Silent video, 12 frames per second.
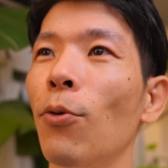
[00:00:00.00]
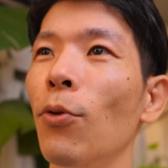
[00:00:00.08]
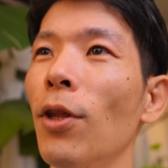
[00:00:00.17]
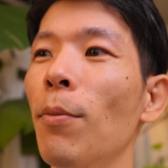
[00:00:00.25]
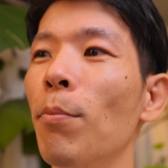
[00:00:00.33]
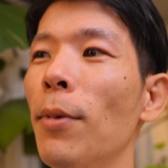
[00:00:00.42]
こう、
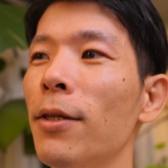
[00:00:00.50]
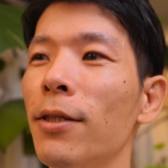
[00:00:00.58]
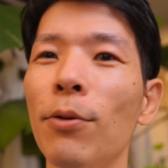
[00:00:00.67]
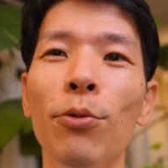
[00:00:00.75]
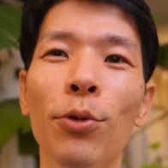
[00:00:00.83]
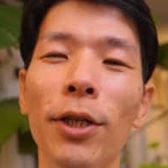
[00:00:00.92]
年末
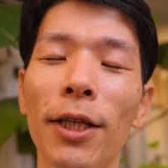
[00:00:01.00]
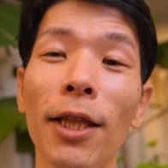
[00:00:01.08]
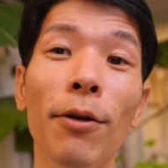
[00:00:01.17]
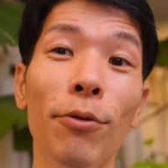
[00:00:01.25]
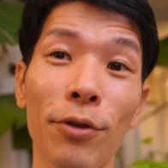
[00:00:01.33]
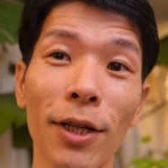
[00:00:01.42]
な雰囲気出
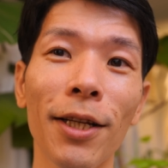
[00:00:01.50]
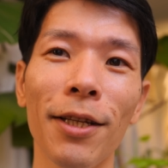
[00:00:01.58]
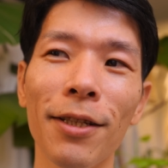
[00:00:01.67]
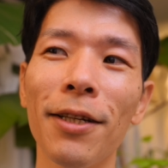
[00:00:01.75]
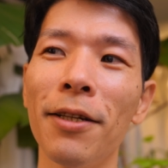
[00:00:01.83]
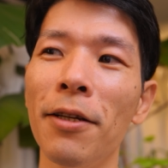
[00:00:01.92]
てくるじゃないで
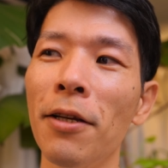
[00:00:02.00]
すか。